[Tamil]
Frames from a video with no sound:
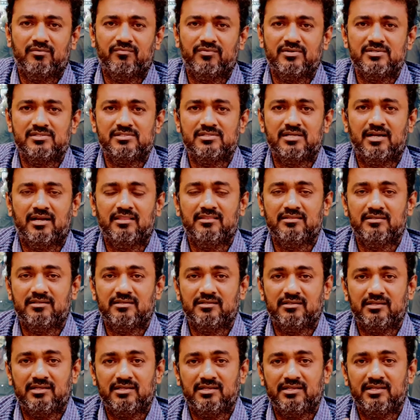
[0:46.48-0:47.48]
அஃபென்ஸ்
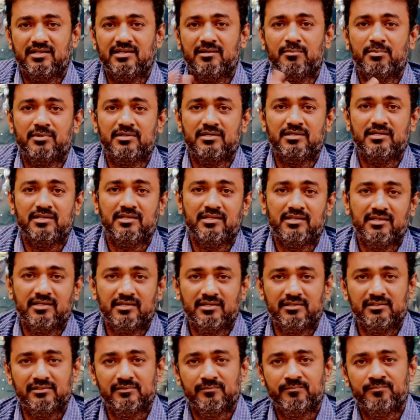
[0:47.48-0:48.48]
நடந்துட்டுருக்கு நீங்கள் என்ன
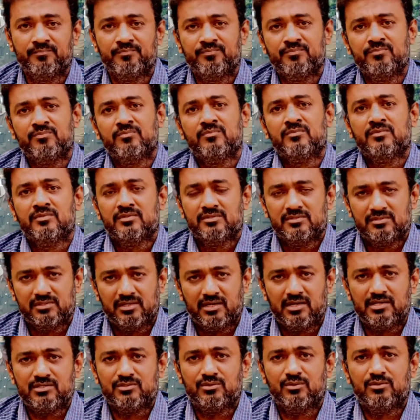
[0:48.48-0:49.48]
பண்ணிட்டுருக்கீங்கன்ட்டு
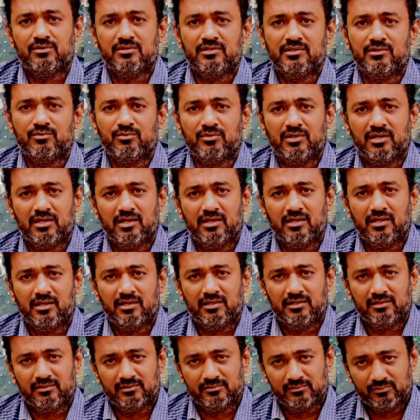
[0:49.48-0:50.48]
சரின்னு சொல்லிட்டு இவங்க
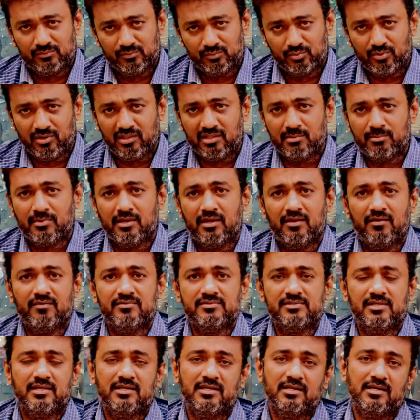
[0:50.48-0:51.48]
துரிதமாக
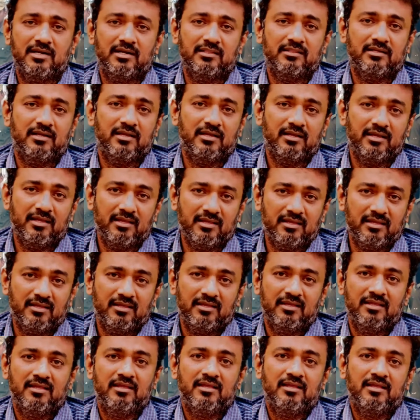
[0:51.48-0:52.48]
விசாரணை நடத்துகிறாங்க
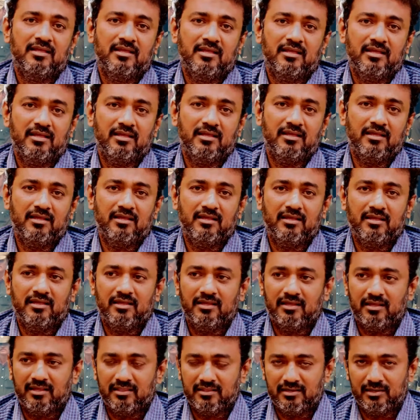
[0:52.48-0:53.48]

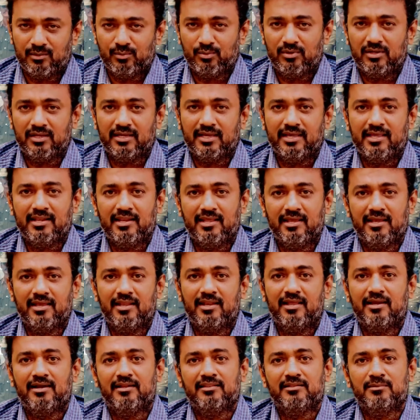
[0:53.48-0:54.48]
அதில் உள்ள
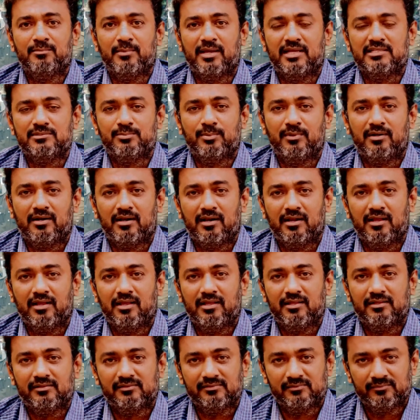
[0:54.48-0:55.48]
கைரேகைலாம் எடுத்து மேட்ச் பண்ணுறாங்க
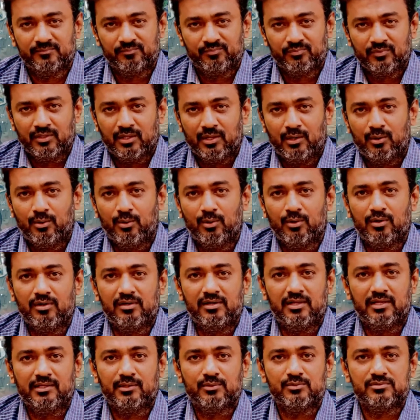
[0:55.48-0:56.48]

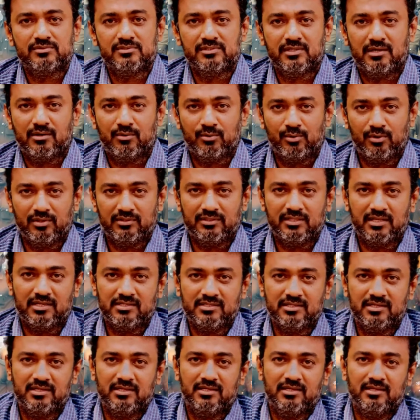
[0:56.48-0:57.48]
லோக்கல் அக்யூஸ்டு அவங்களுக்கு
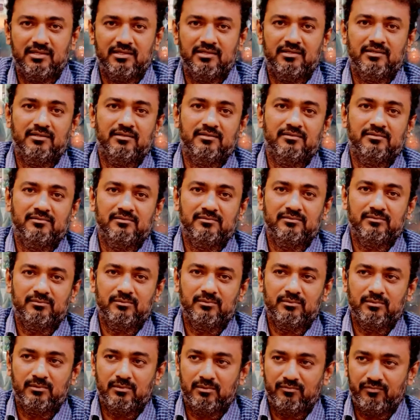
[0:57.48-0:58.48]
தெரிஞ்ச
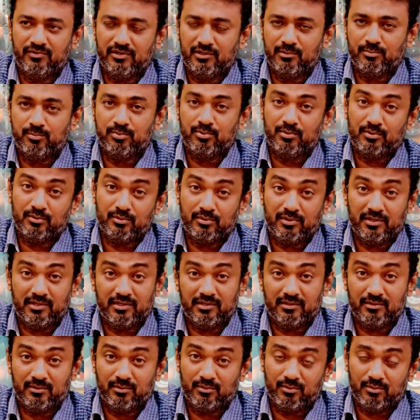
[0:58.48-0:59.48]
வீடு பூட்டை
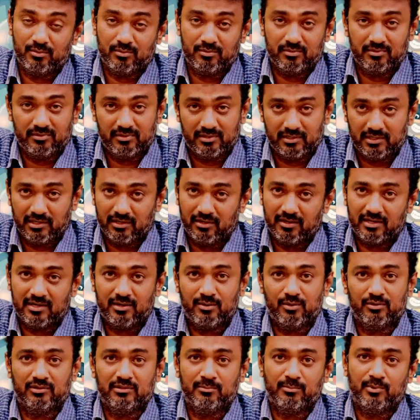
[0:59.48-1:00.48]
உடைக்கிற
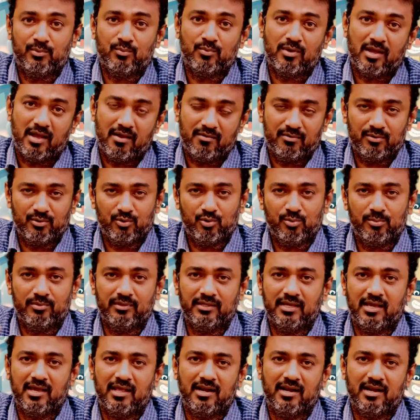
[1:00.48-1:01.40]
ரெகுலராக ஒருத்தன் பண்ணுவான் அவனை கூப்பிட்டு